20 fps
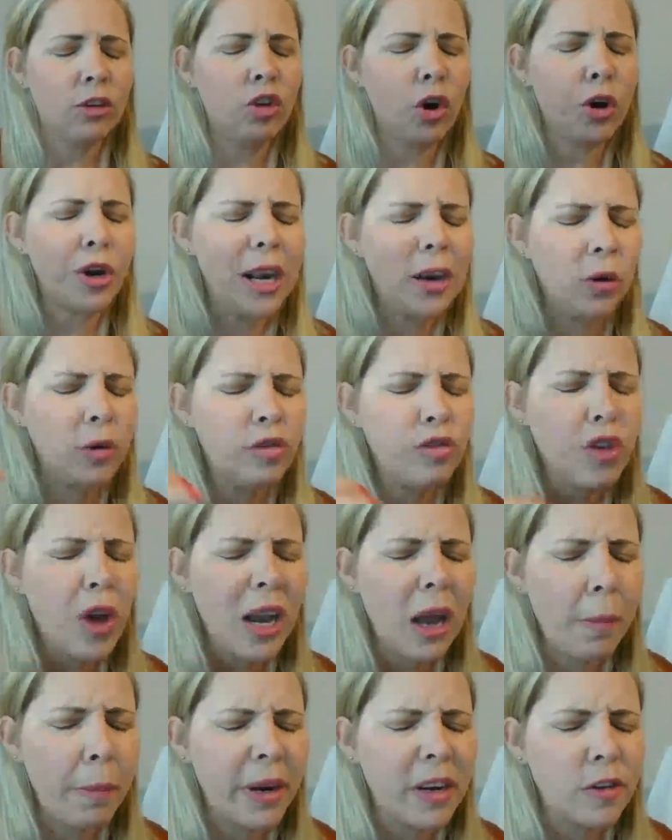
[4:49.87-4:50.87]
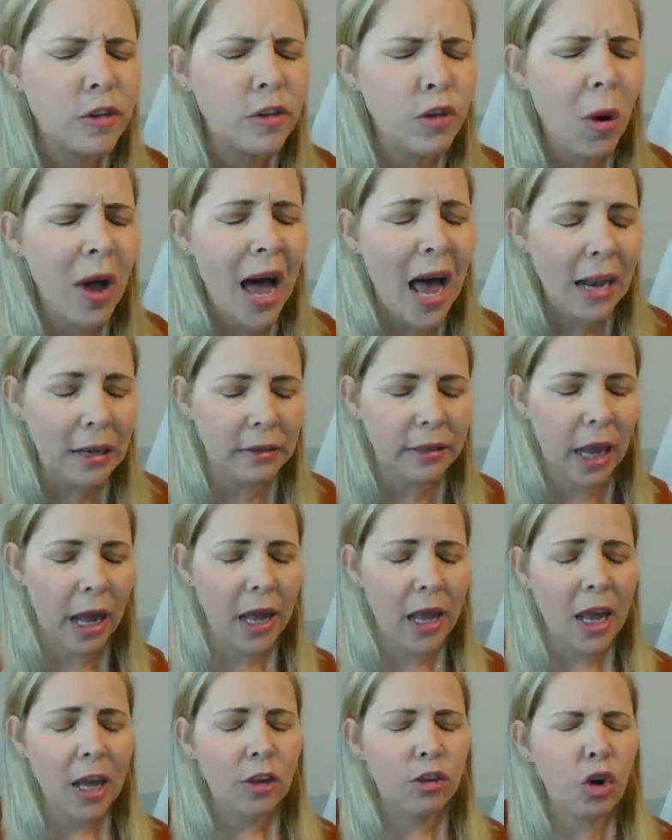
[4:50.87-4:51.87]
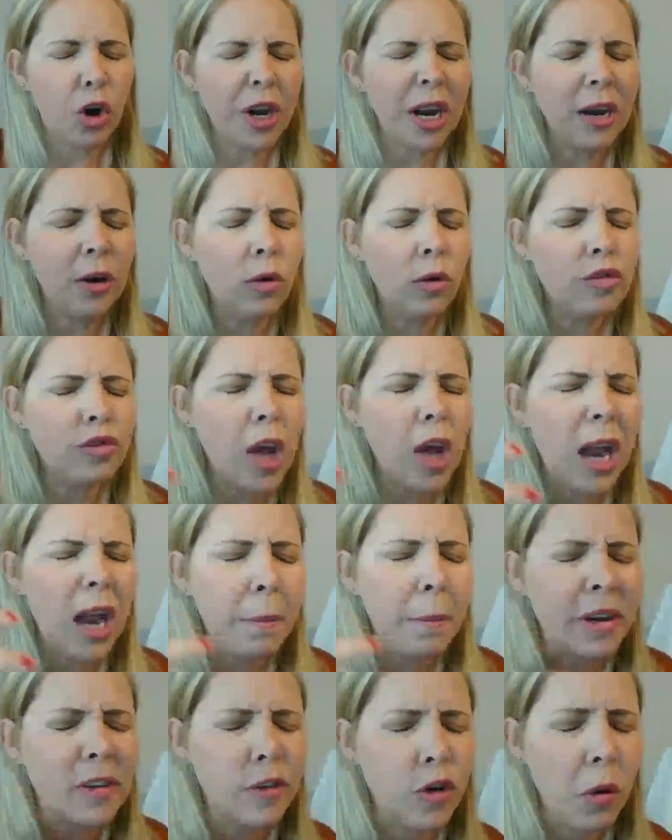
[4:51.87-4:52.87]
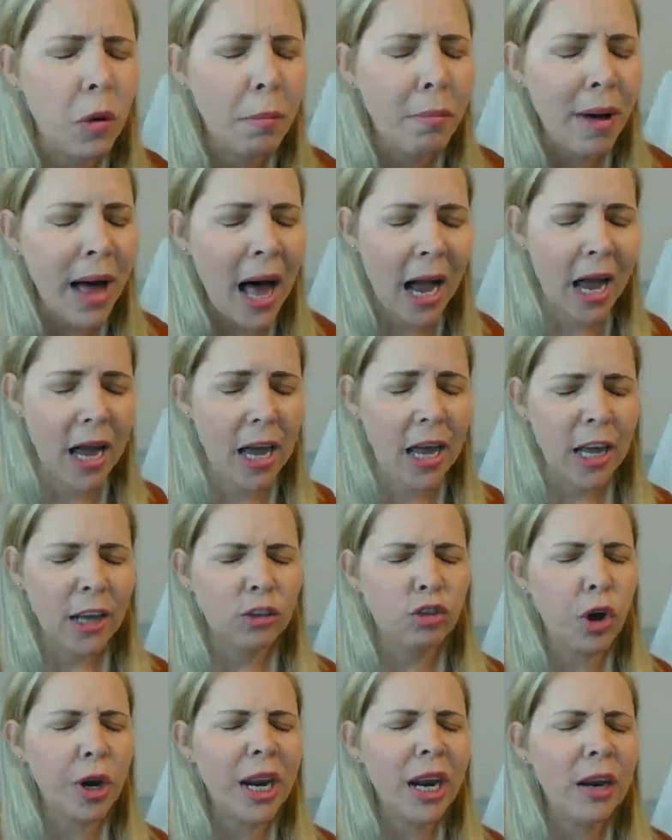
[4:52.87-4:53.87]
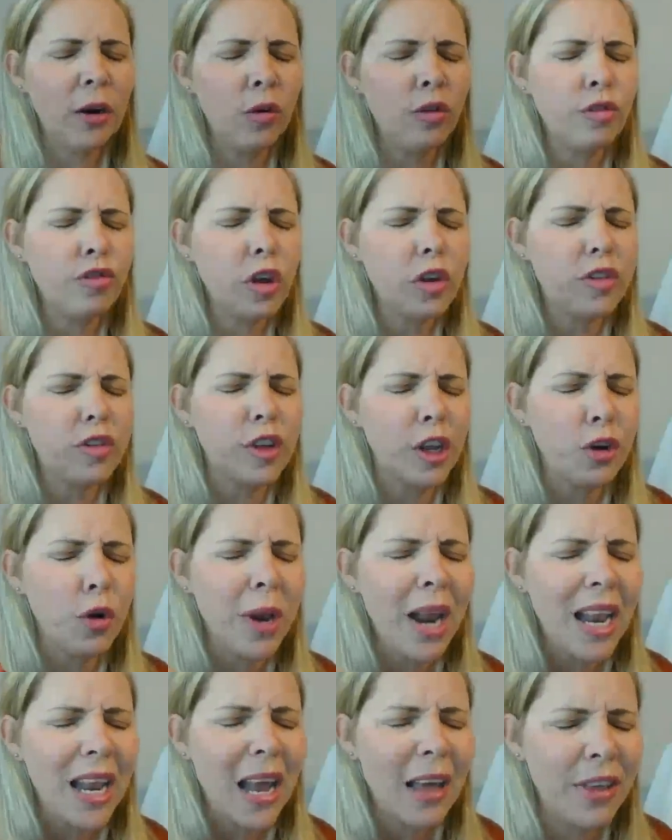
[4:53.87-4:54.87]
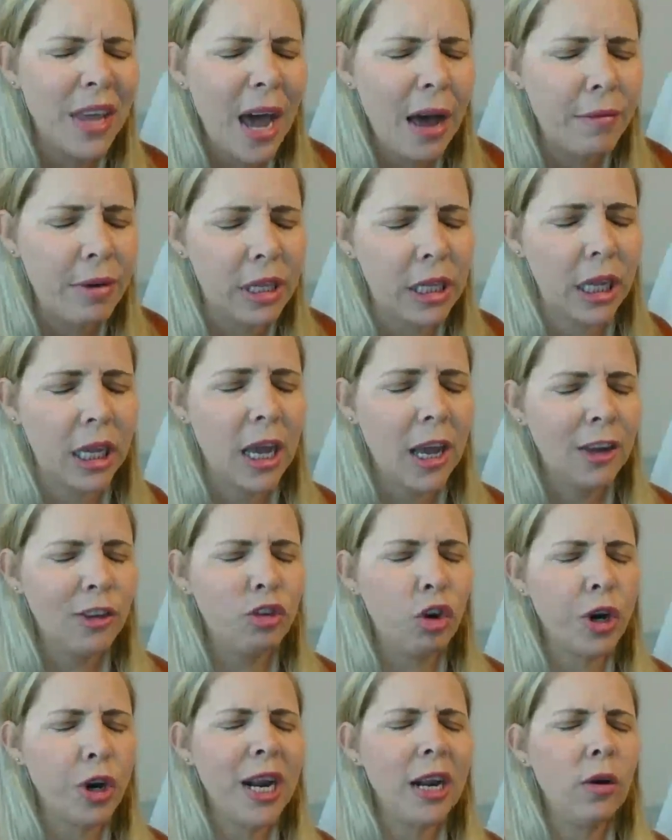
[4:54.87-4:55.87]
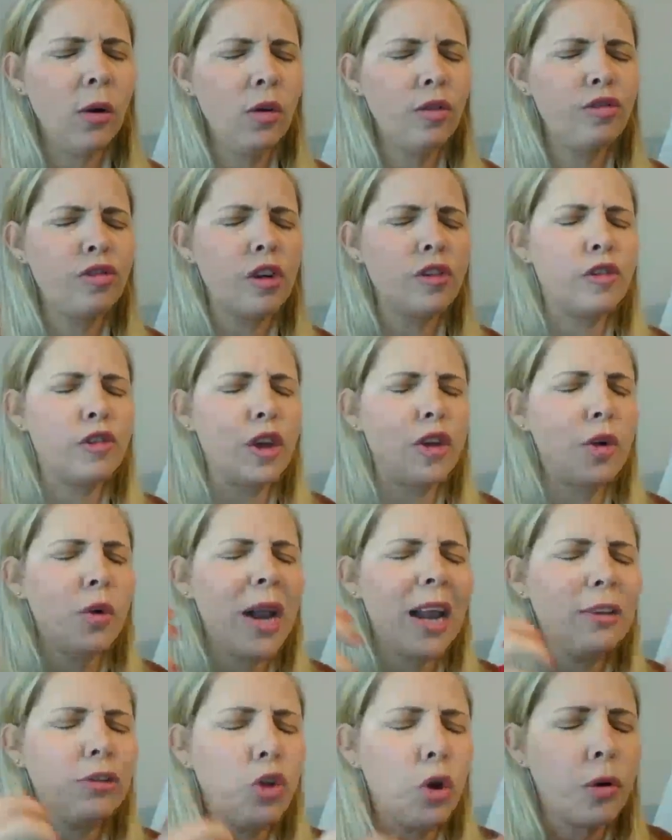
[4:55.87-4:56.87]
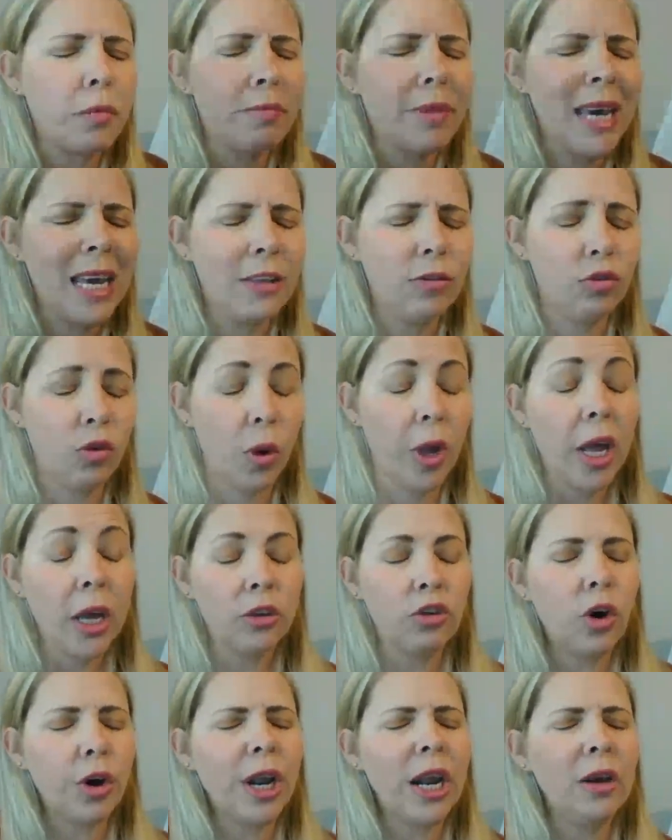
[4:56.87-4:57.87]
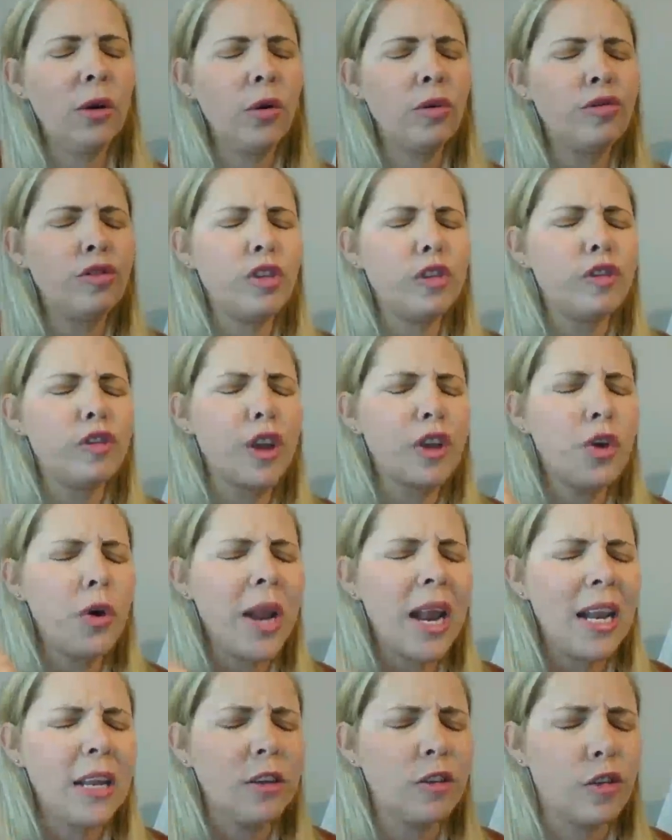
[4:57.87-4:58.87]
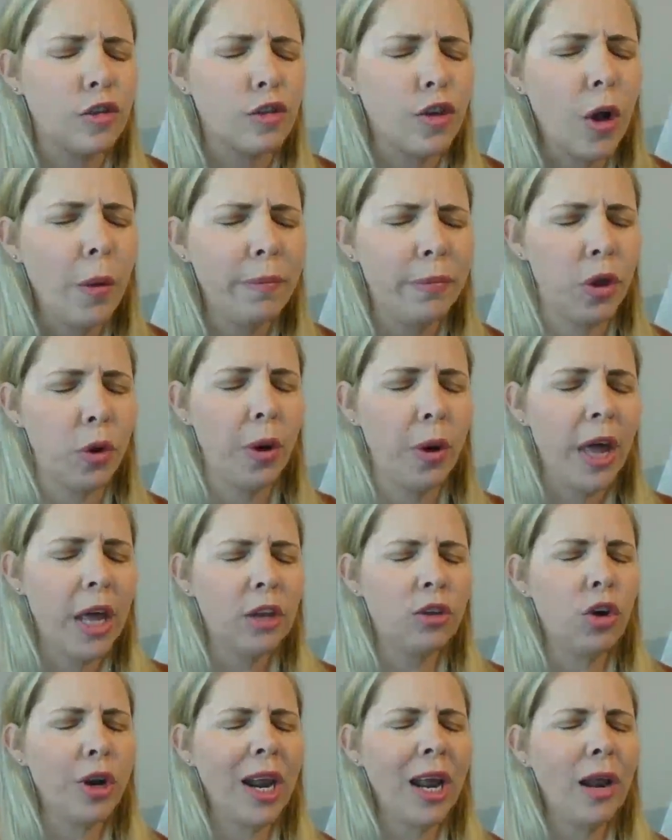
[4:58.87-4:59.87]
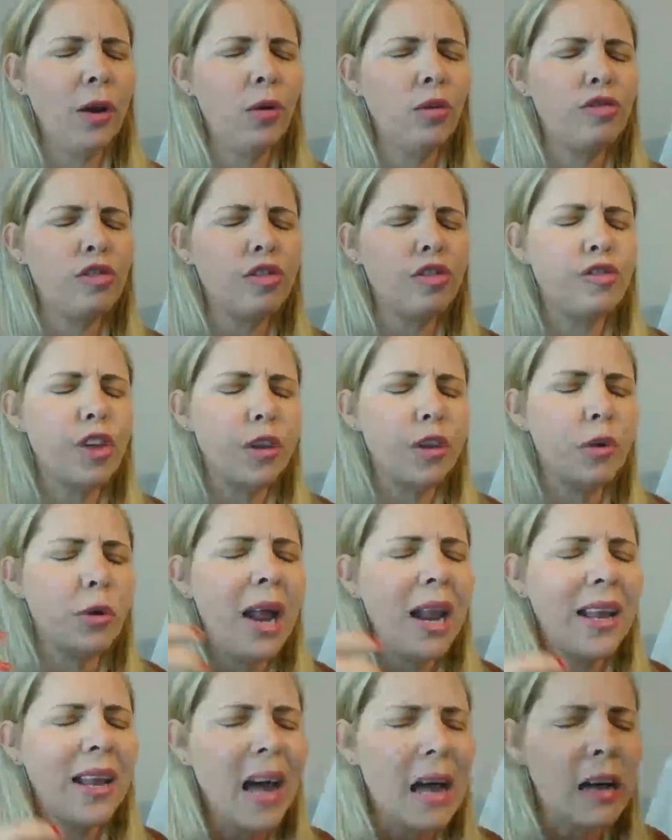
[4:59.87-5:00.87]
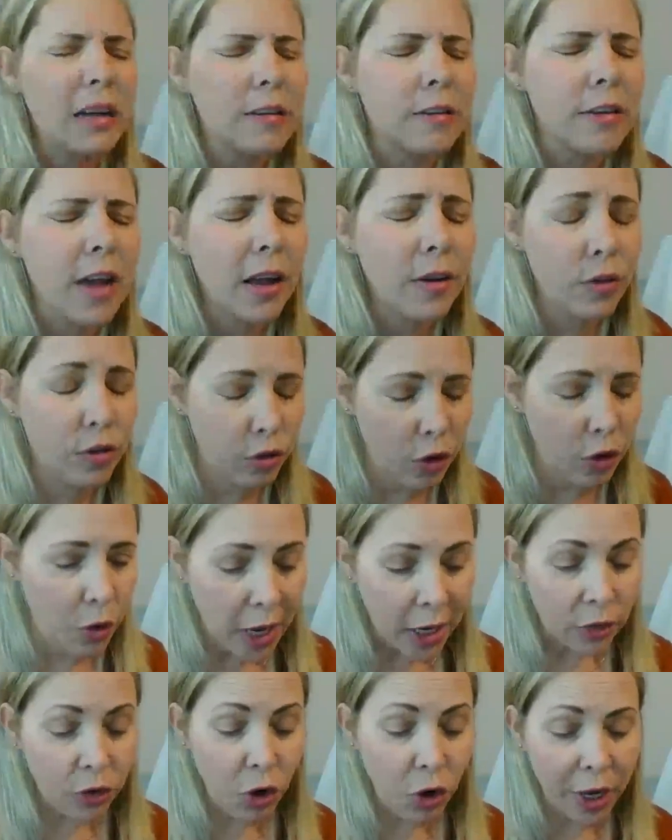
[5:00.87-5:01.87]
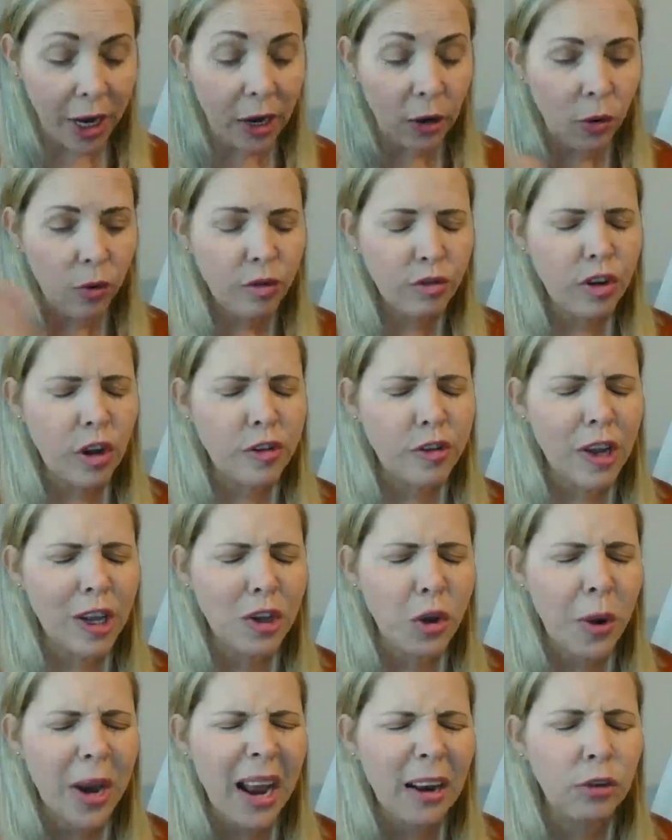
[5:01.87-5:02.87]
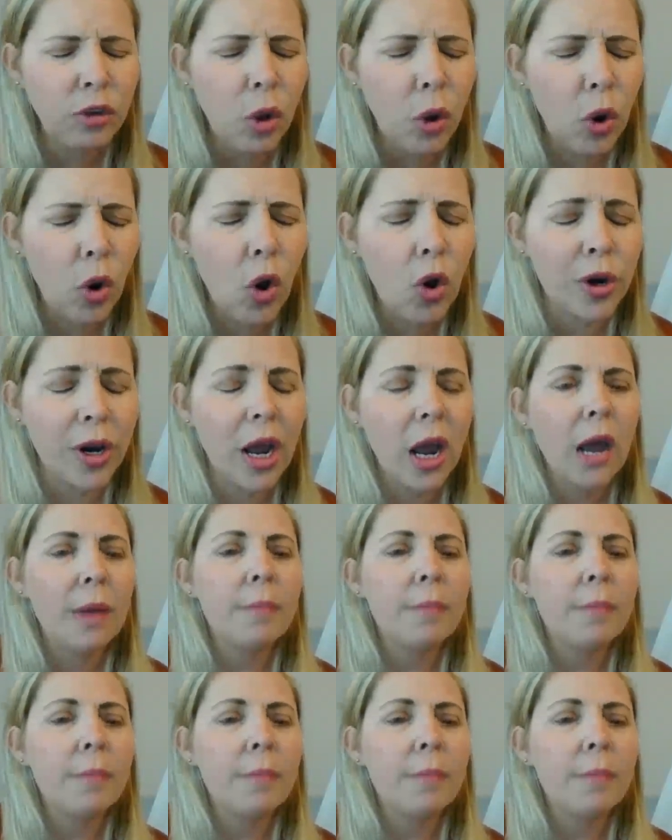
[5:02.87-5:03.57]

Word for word: Yo renuncio a la presión alta. Yo renuncio a la presión baja. Yo renuncio, Señor, a la diabetes. Yo renuncio, Señor, al tormento. Yo renuncio, Señor, al insomnio. Yo renuncio, Señor, al cansancio. Yo renuncio, Señor, al dolor.